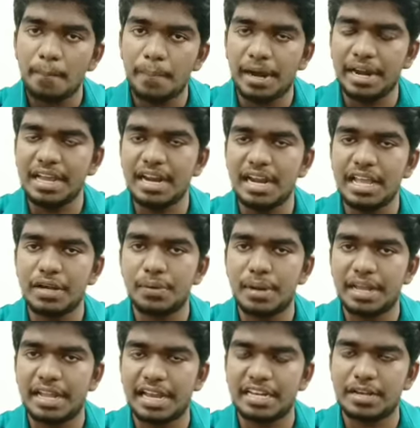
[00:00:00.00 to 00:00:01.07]
பணங்களை
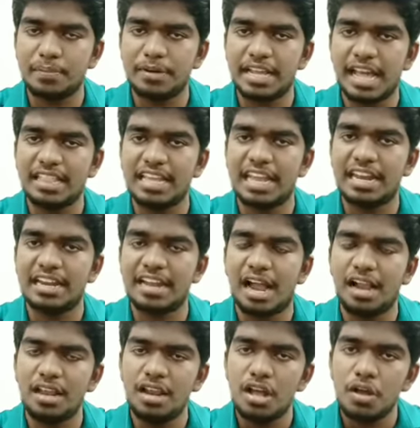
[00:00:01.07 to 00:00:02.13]
கூட கேட்க முடியாது
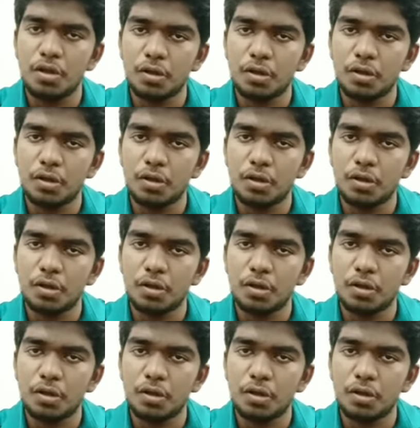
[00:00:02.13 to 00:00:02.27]
ஏனென்றால்